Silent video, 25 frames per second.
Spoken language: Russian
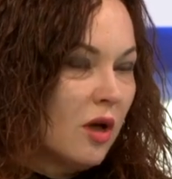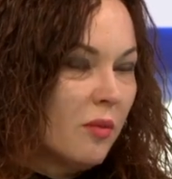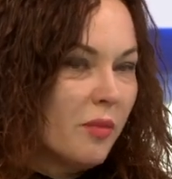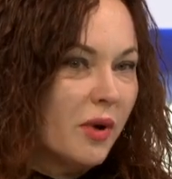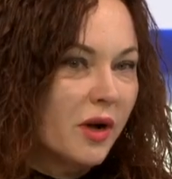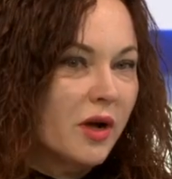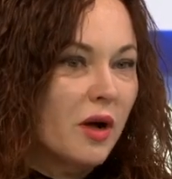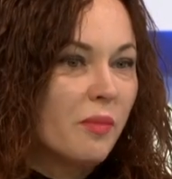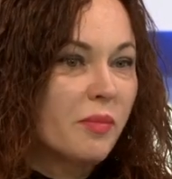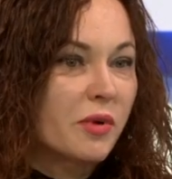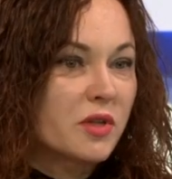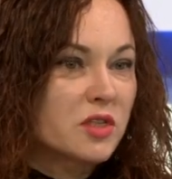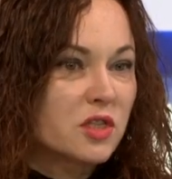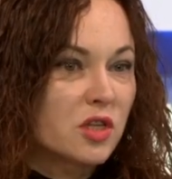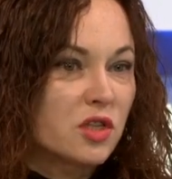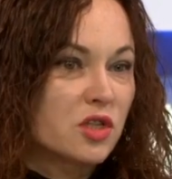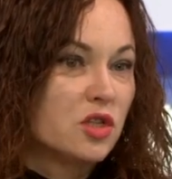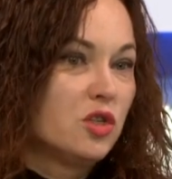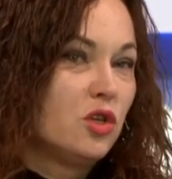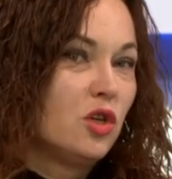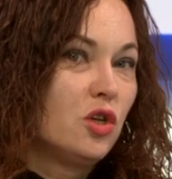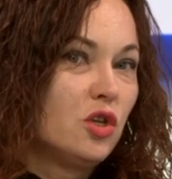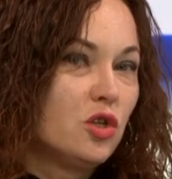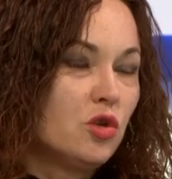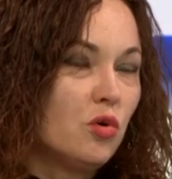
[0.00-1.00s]
Пока процесс
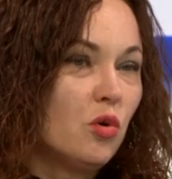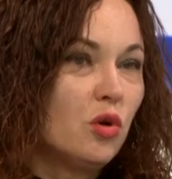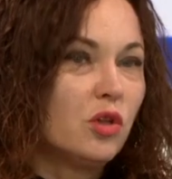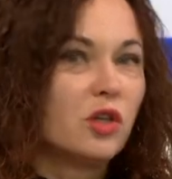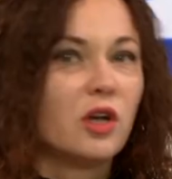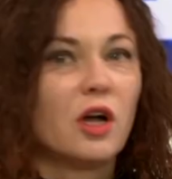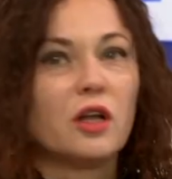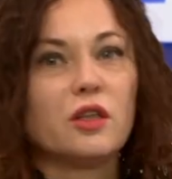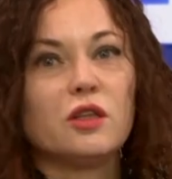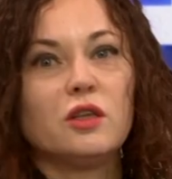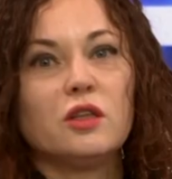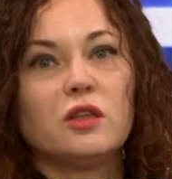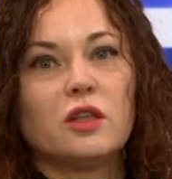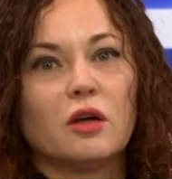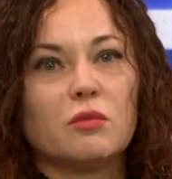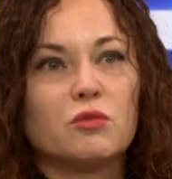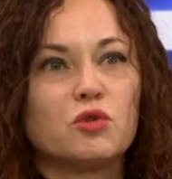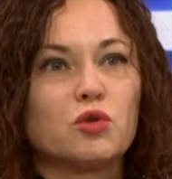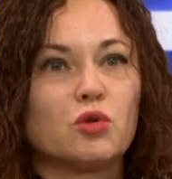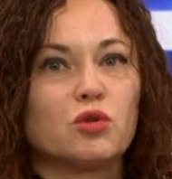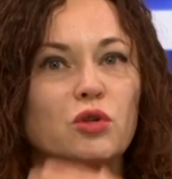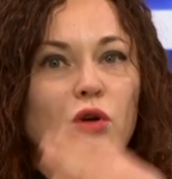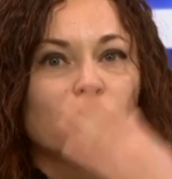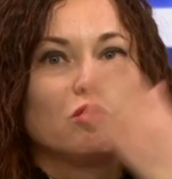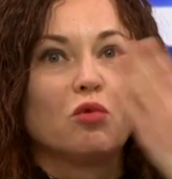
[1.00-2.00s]
не идет, они там
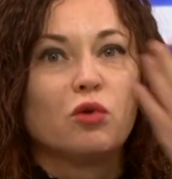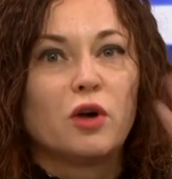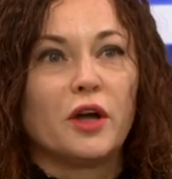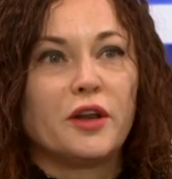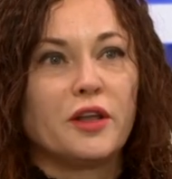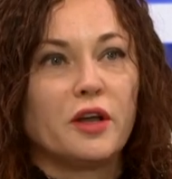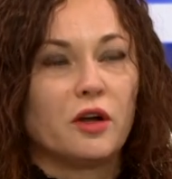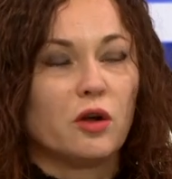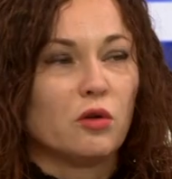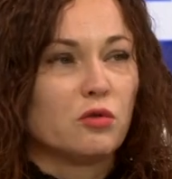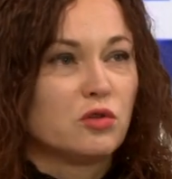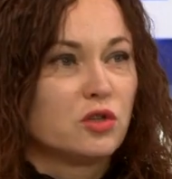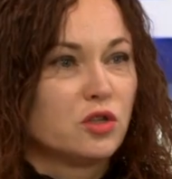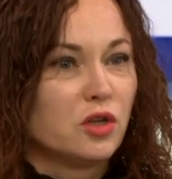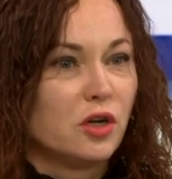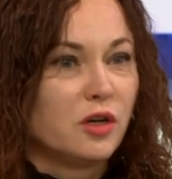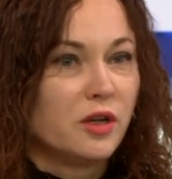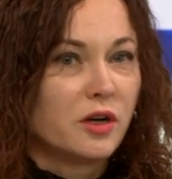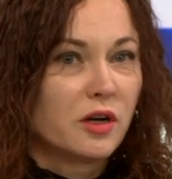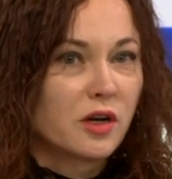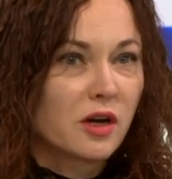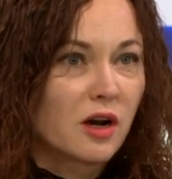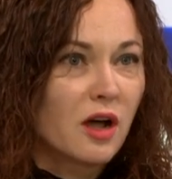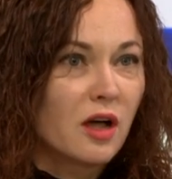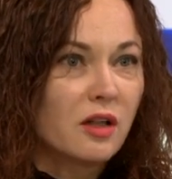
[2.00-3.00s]
что-то кукарекают с
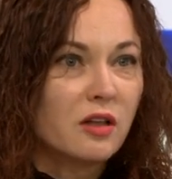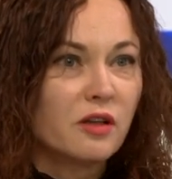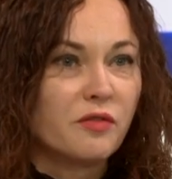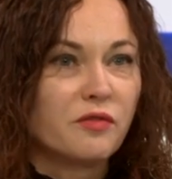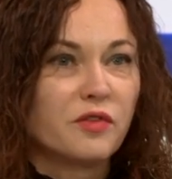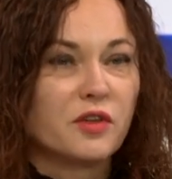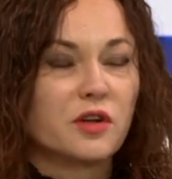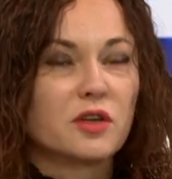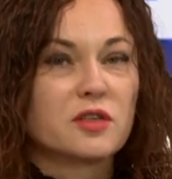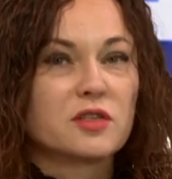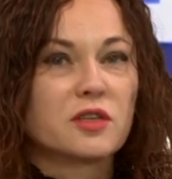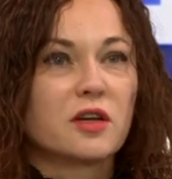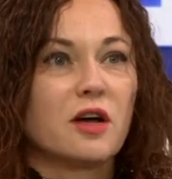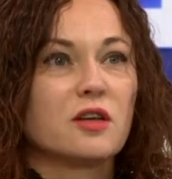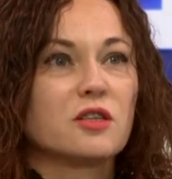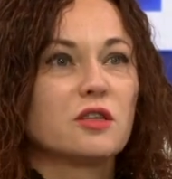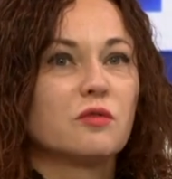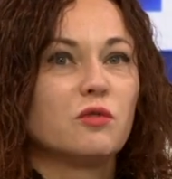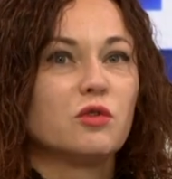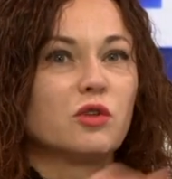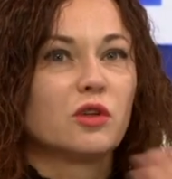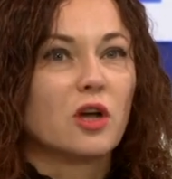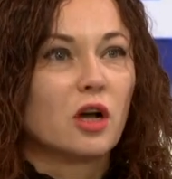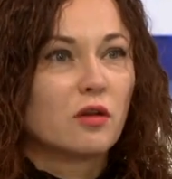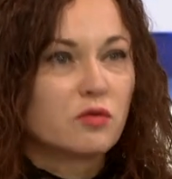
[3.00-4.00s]
телеэкранов и
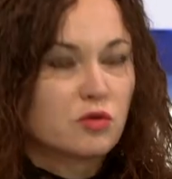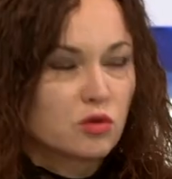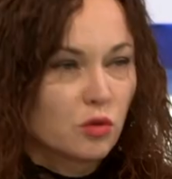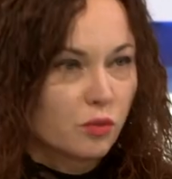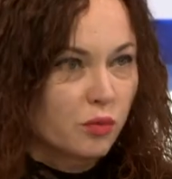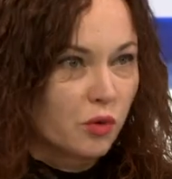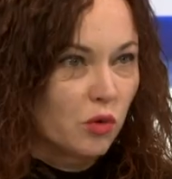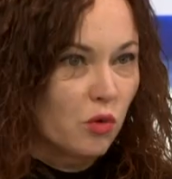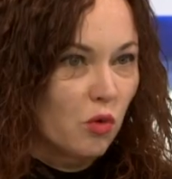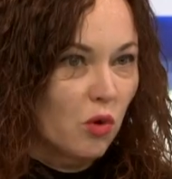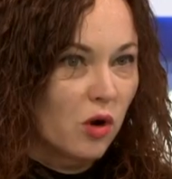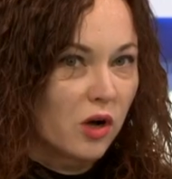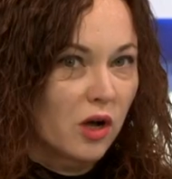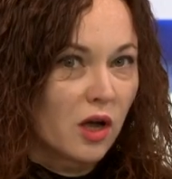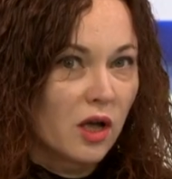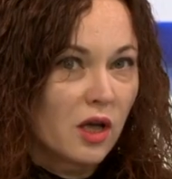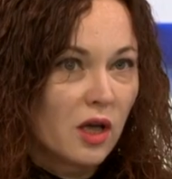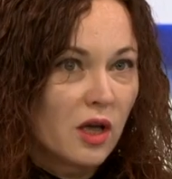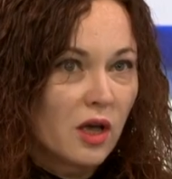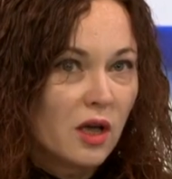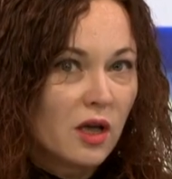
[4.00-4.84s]
рассказывают, как все плохо.